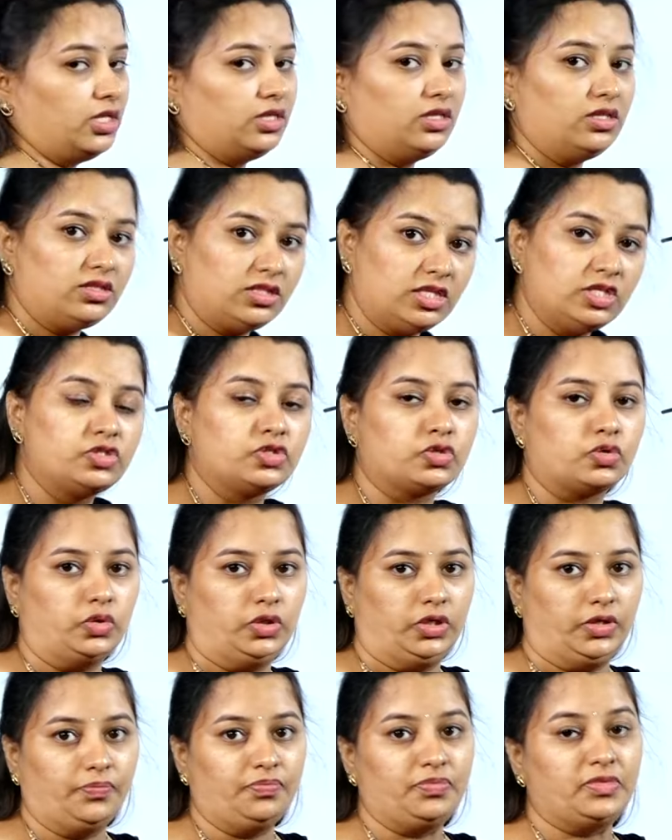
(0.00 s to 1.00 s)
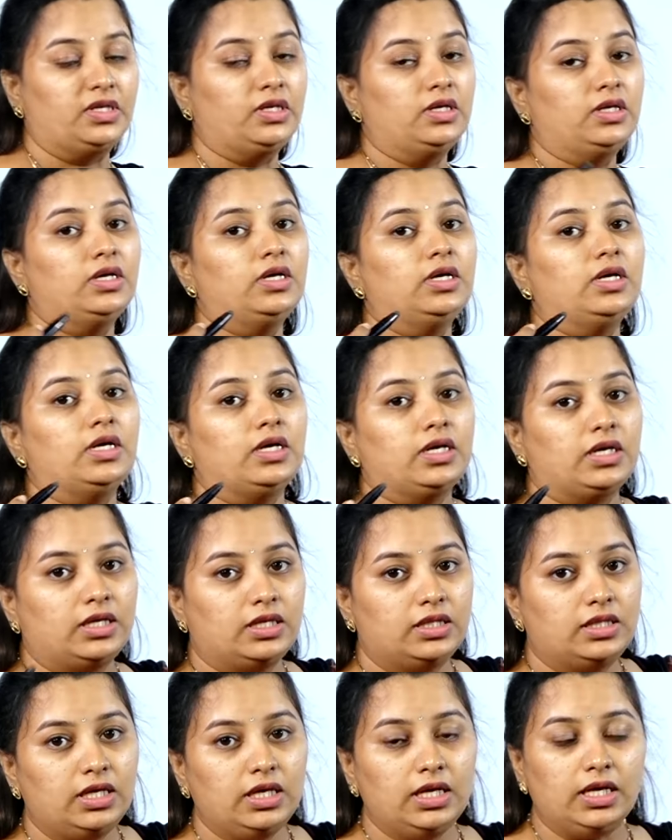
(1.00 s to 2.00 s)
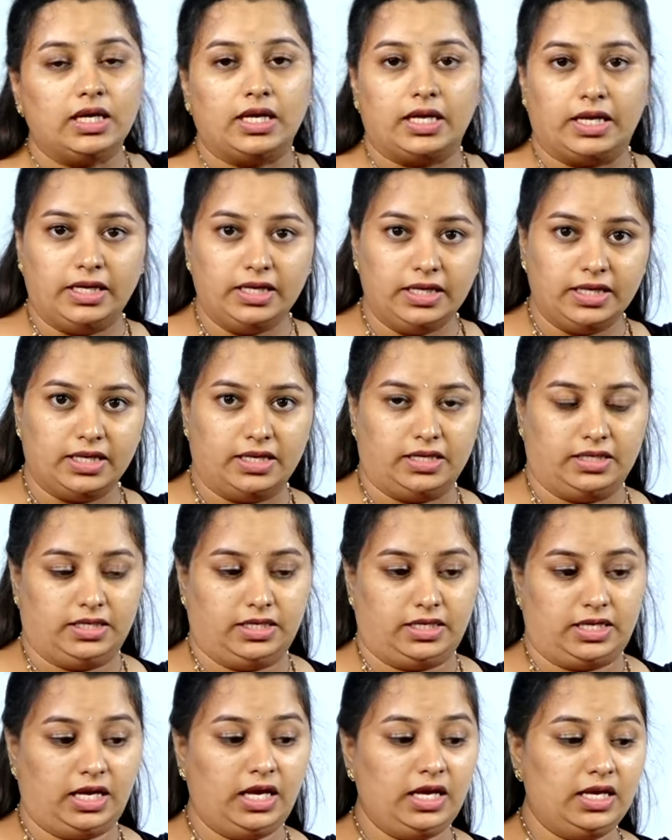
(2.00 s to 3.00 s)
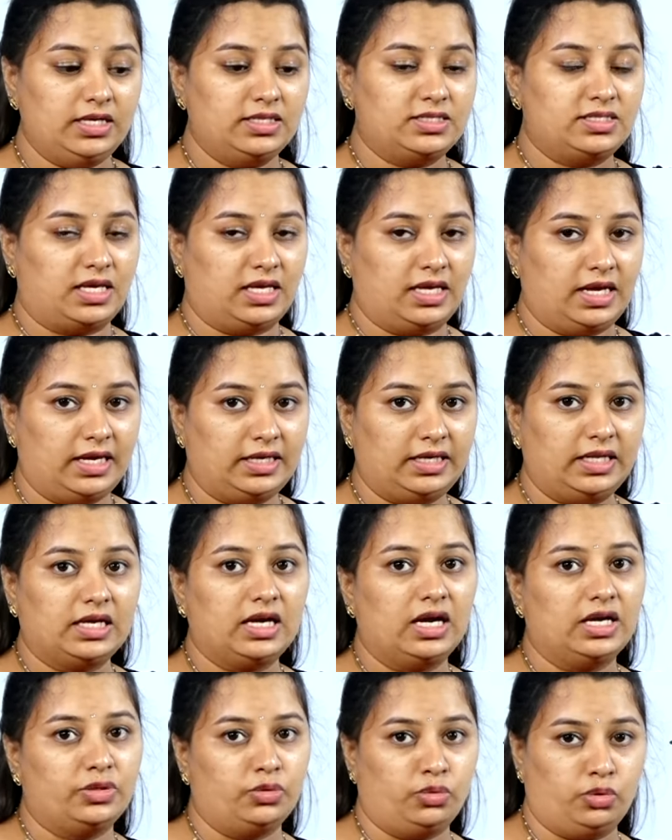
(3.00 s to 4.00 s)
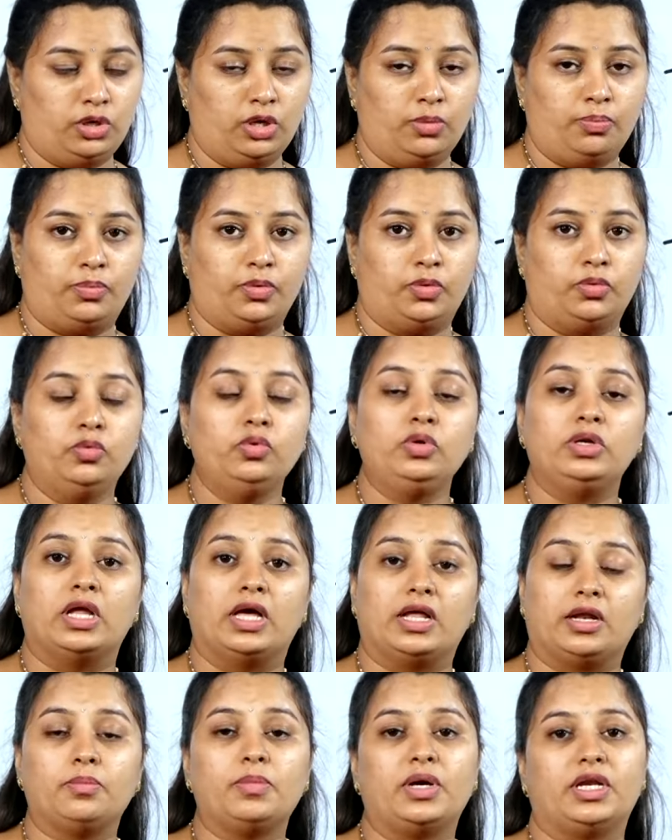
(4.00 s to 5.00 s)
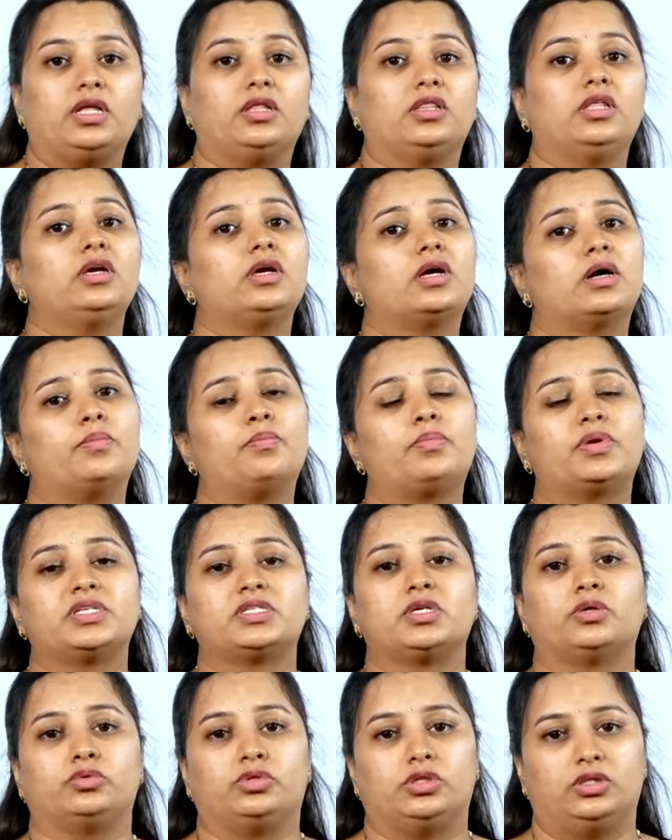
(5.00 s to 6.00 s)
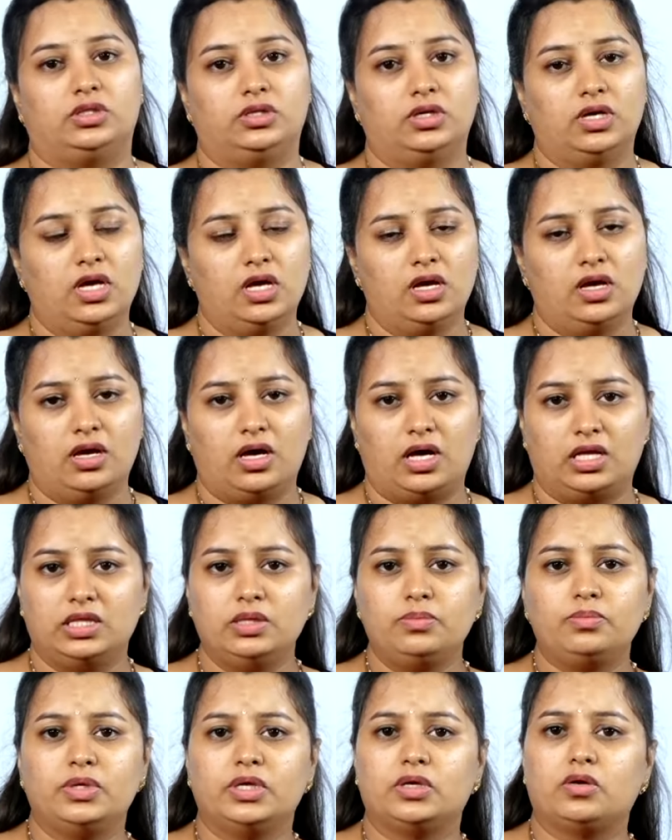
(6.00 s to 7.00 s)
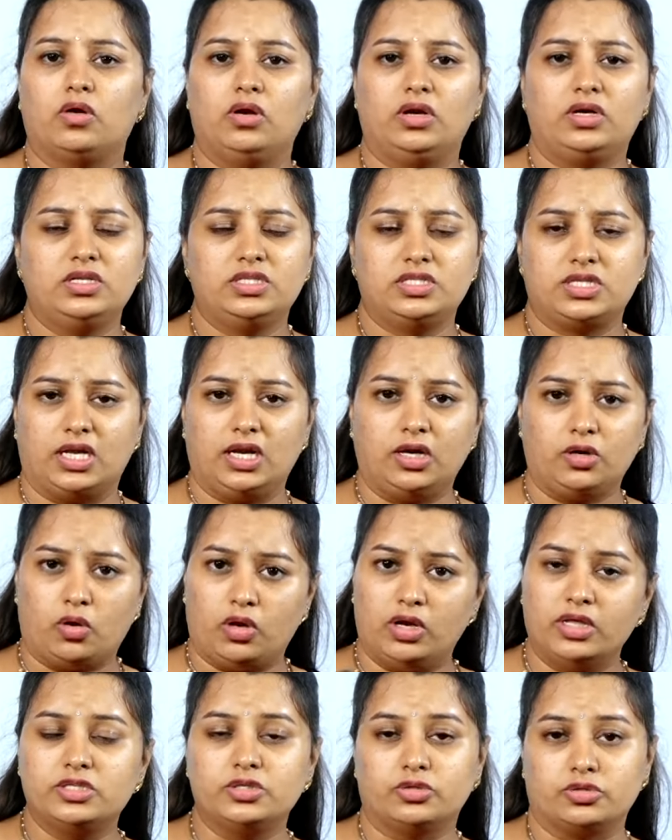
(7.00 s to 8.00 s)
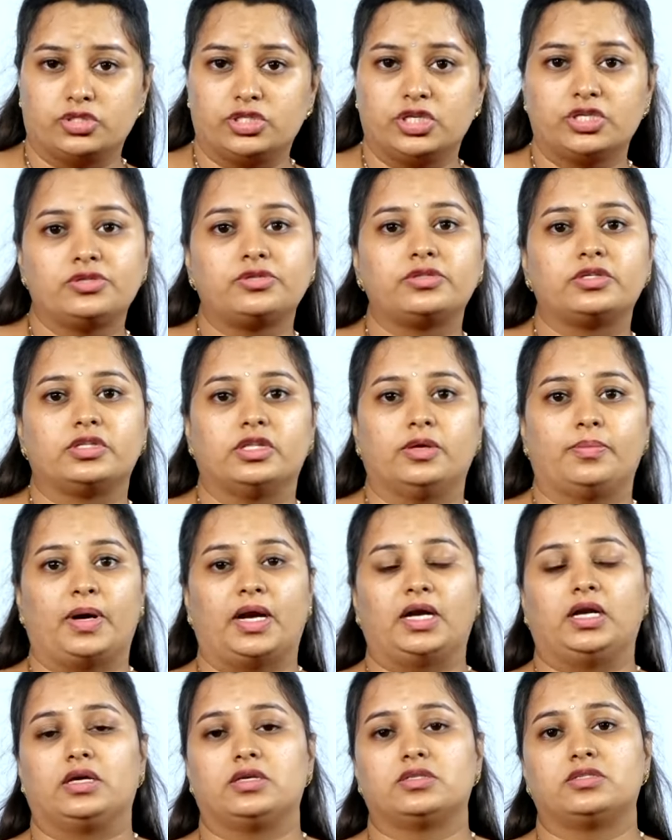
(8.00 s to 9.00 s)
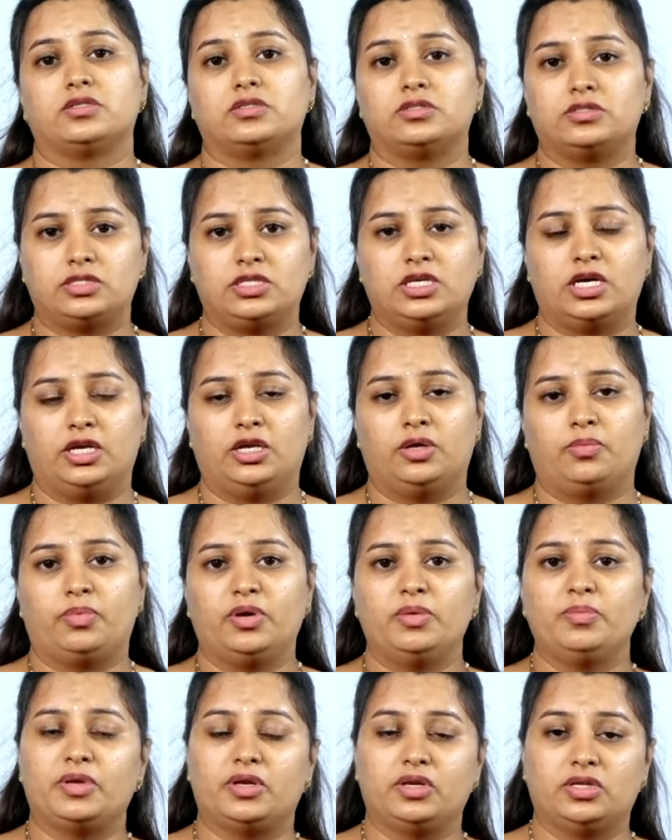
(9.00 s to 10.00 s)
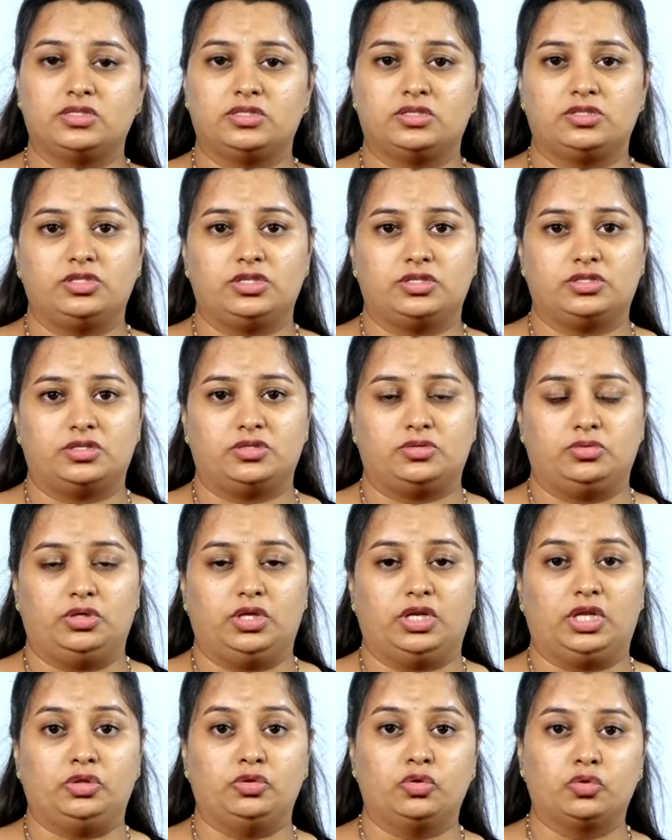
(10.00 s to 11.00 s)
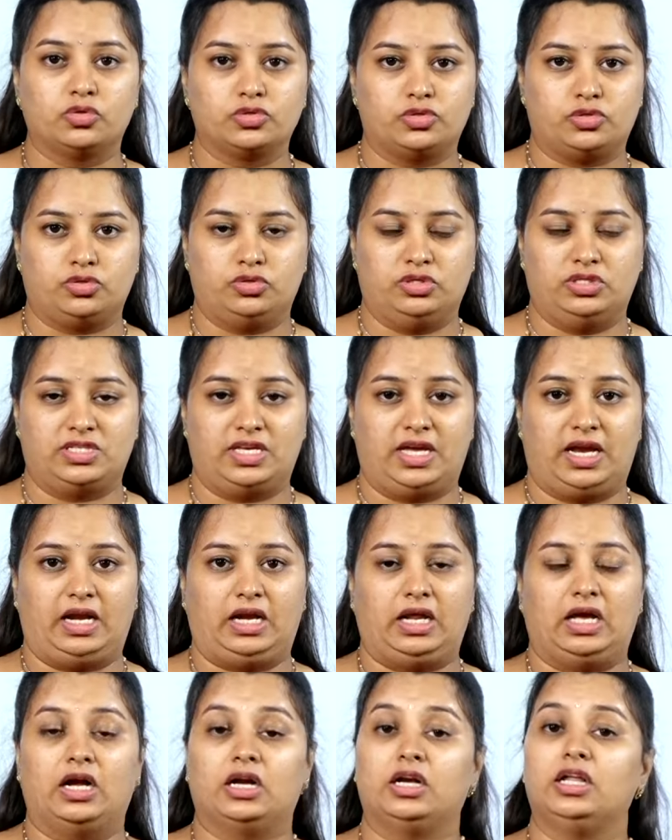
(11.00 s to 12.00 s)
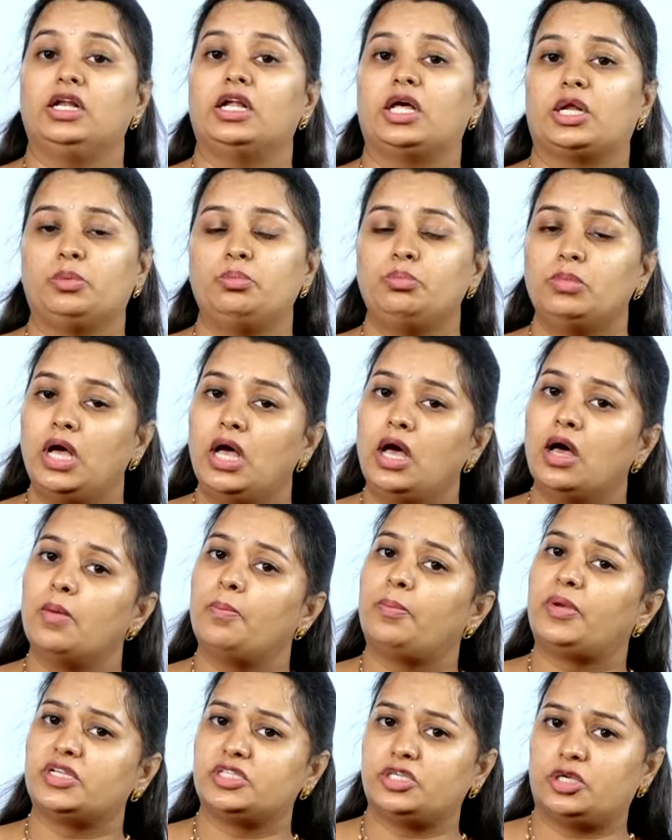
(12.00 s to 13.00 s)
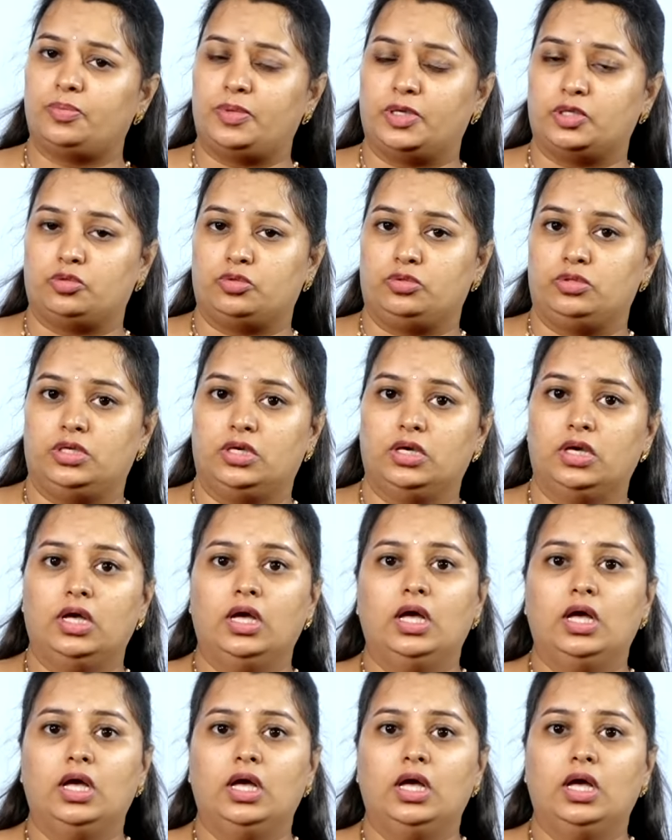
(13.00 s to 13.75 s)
అనేది తీసుకోండి ఇది ఏంటి అనంటే ఈ సయాటిక ఇది ఉన్నప్పుడు నరం అనేది కంప్రెస్ అవుతుంది అది మీకు ఆల్రెడీ చాలా నాలెడ్జ్ వచ్చేసి ఉంటుంది ఈ పాటికి సర్జరీ అన్నప్పుడు మీరు రీసెర్చ్ చేసేసి ఉంటారు ఎందుకు వస్తుంది సయాటిక అంటే నరం ప్రెషర్ పడుతుంది